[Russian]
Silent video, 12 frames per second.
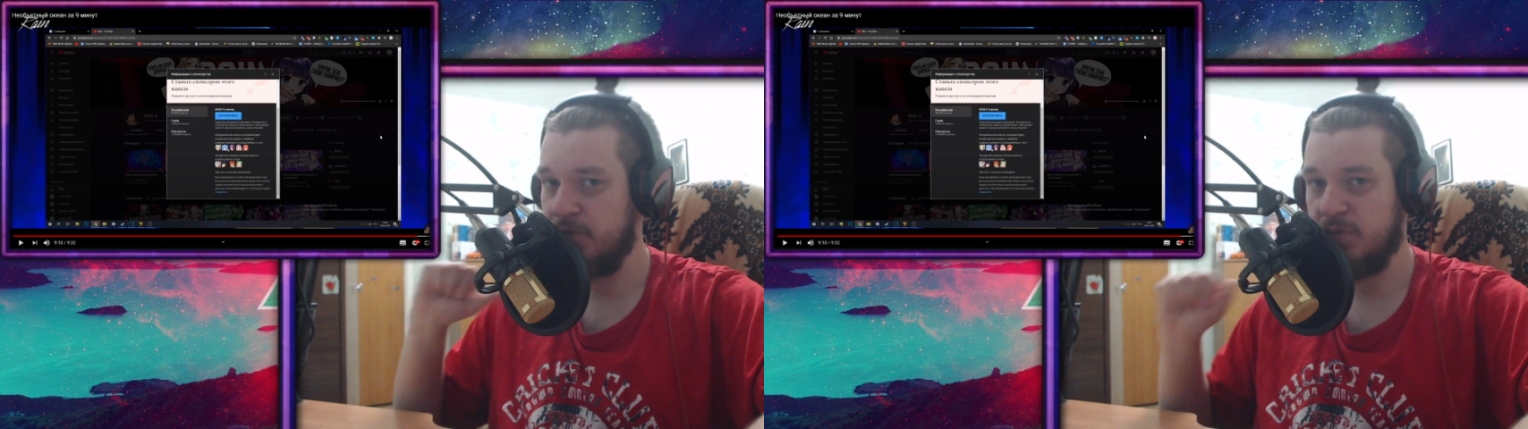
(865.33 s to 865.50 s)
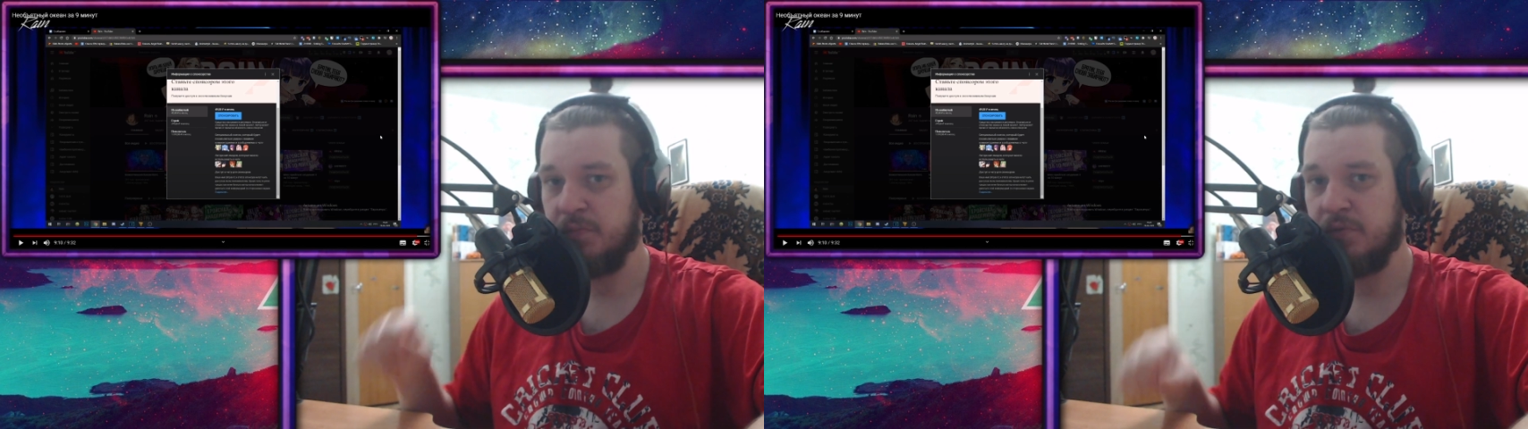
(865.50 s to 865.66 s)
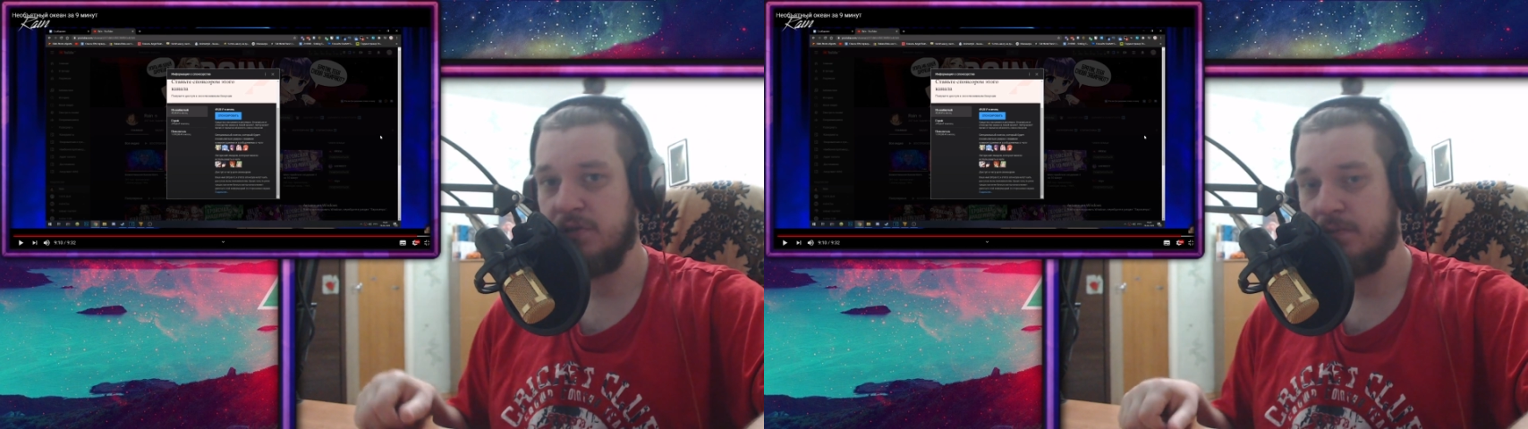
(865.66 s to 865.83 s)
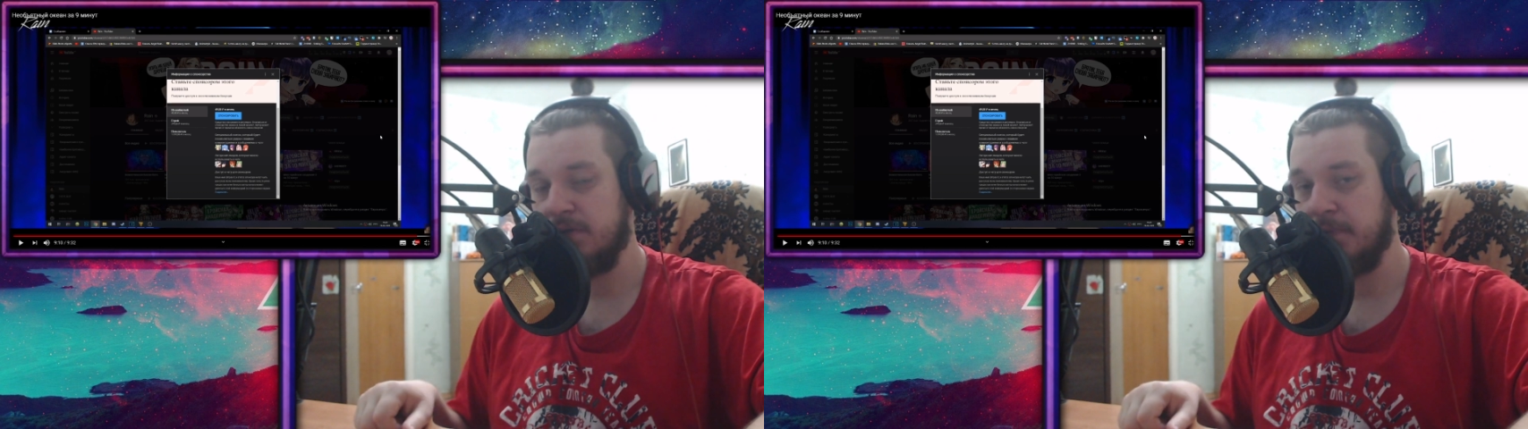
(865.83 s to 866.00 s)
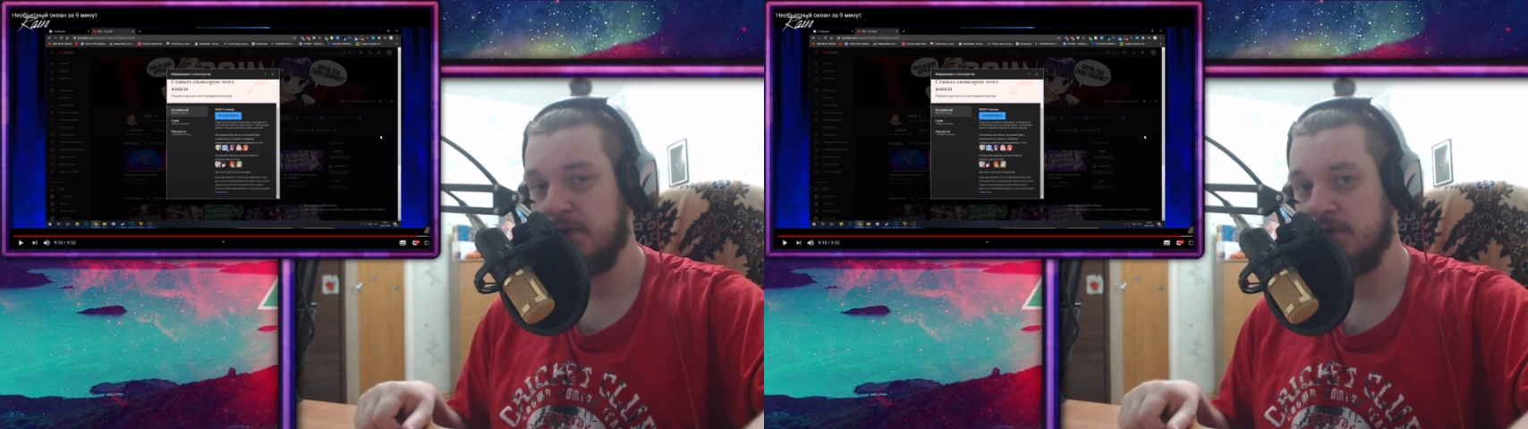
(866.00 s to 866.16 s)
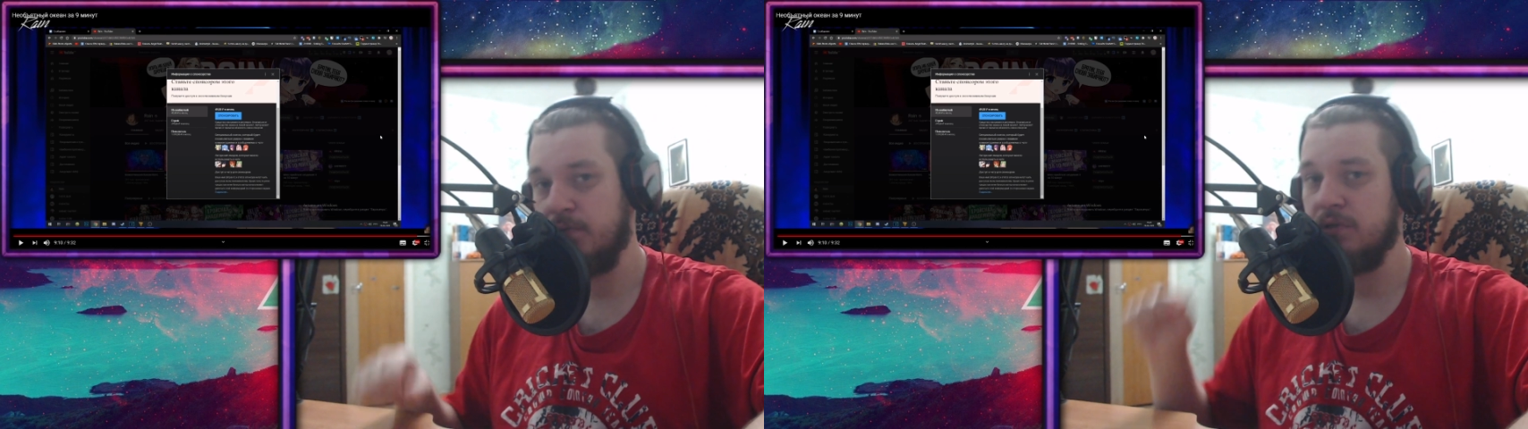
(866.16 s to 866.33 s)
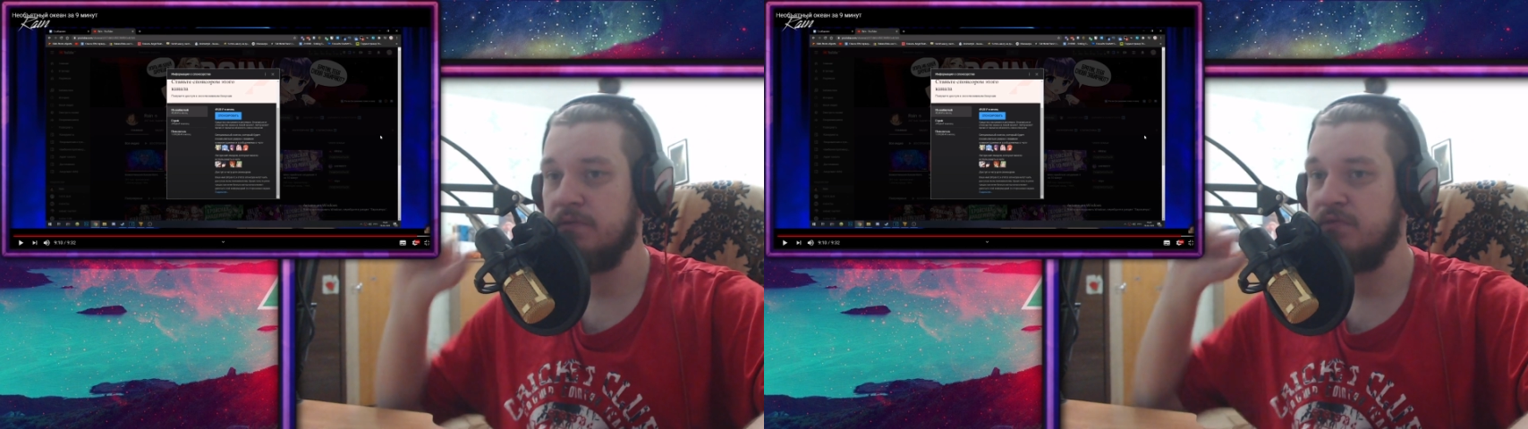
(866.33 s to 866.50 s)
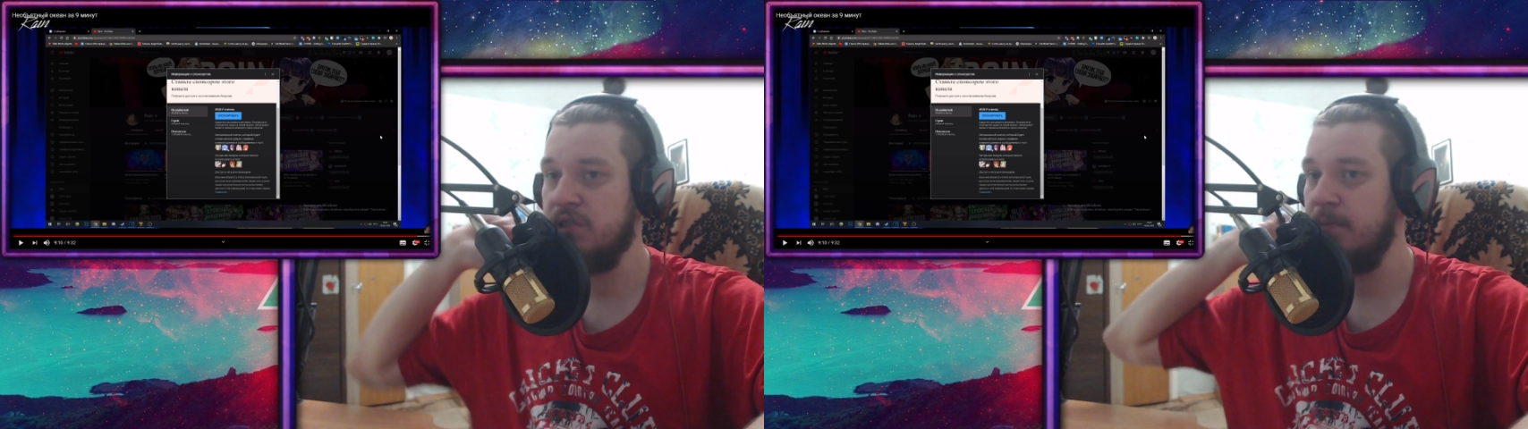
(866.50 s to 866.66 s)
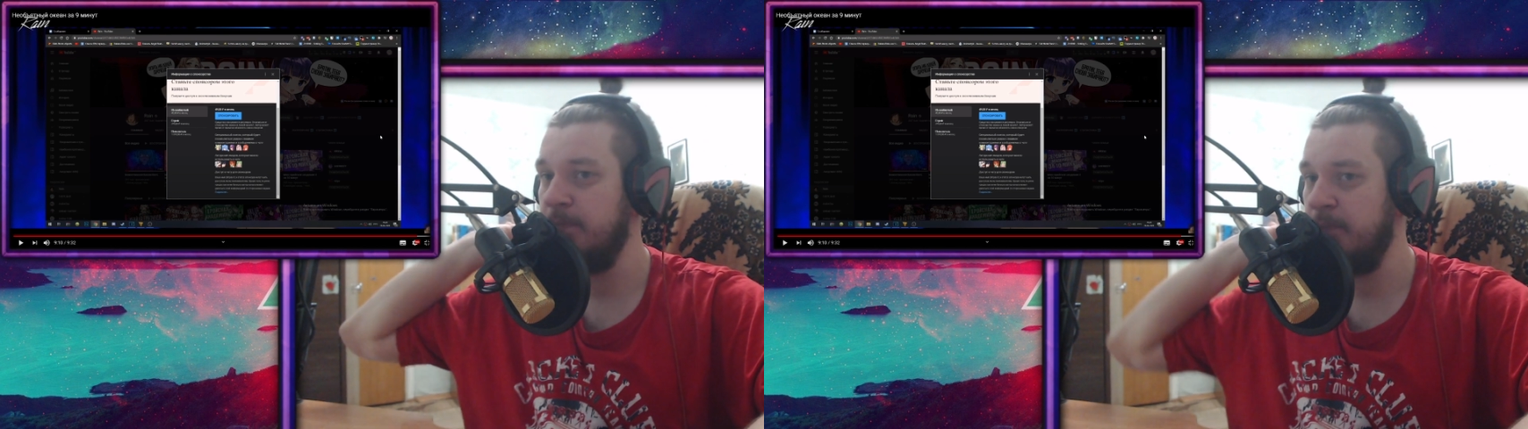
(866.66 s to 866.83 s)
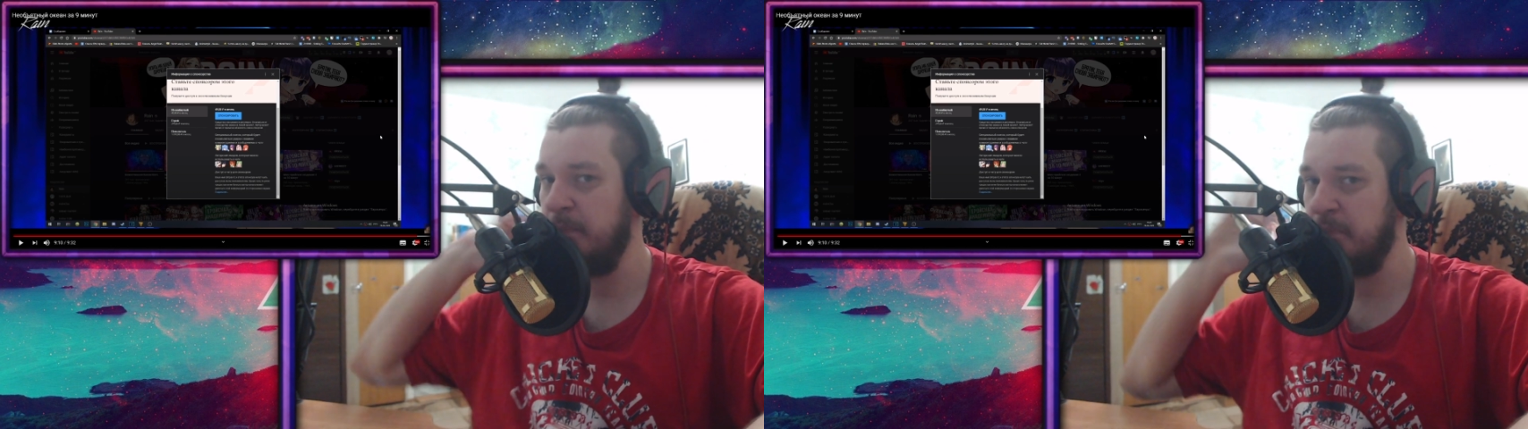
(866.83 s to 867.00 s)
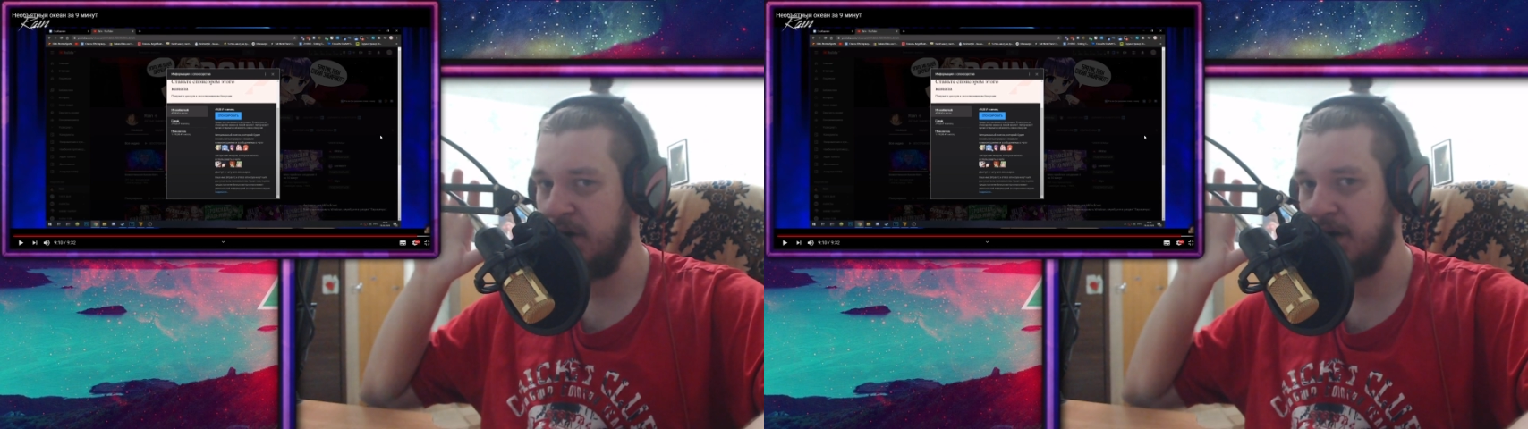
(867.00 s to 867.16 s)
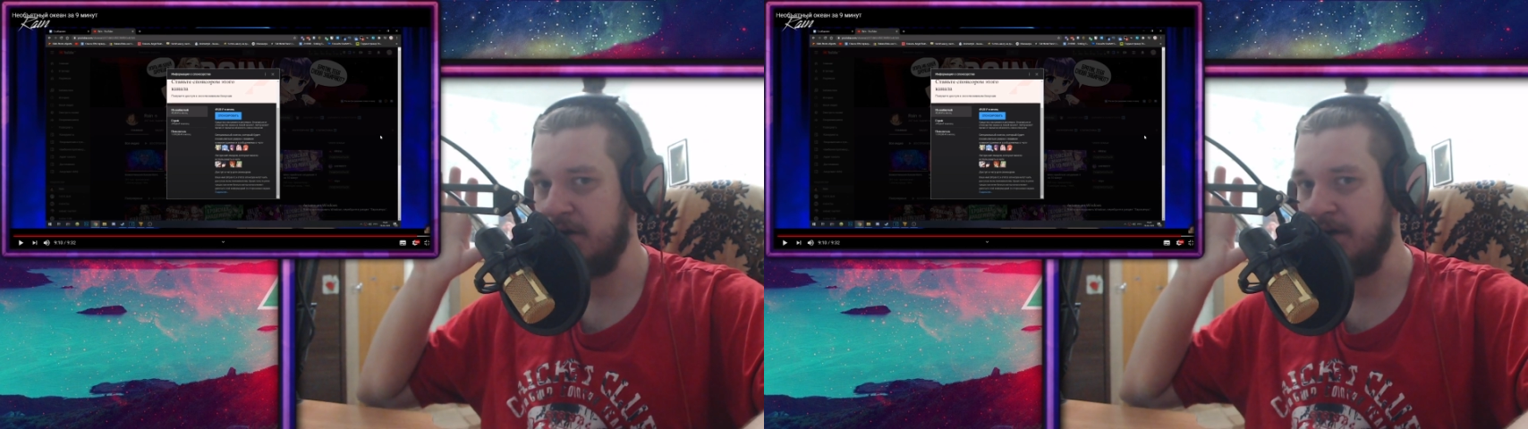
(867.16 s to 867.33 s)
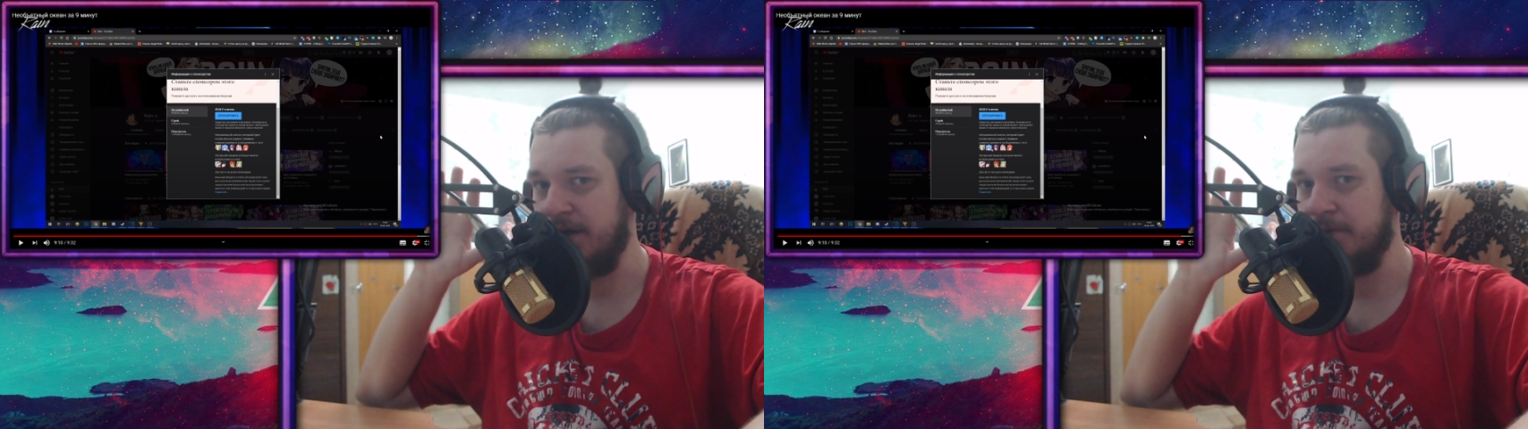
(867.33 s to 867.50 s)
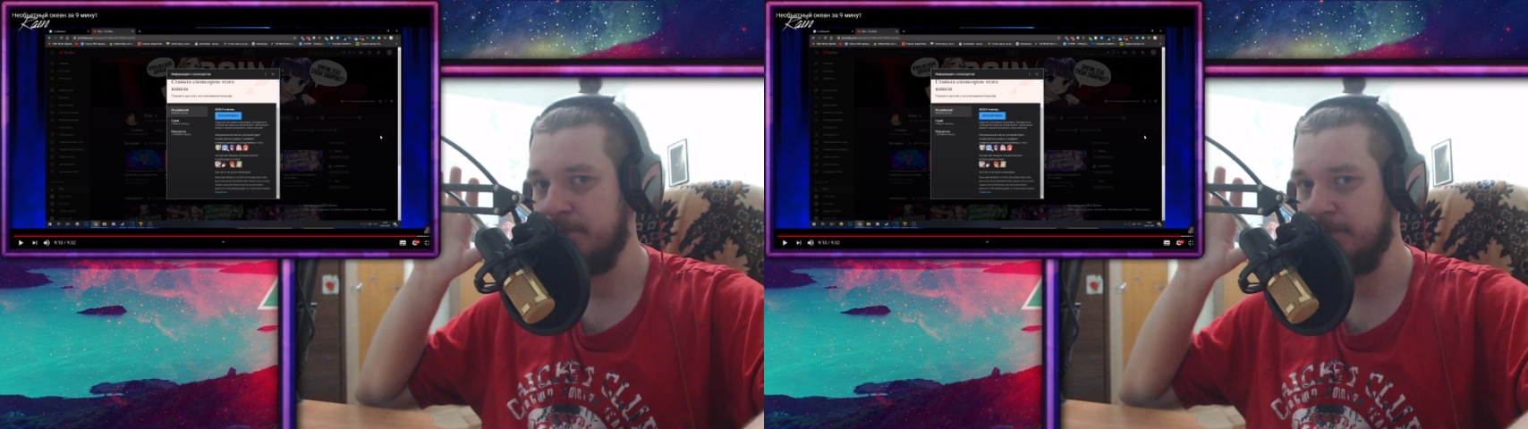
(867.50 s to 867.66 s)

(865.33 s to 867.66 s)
Всем спасибо за просмотр. Всем пока!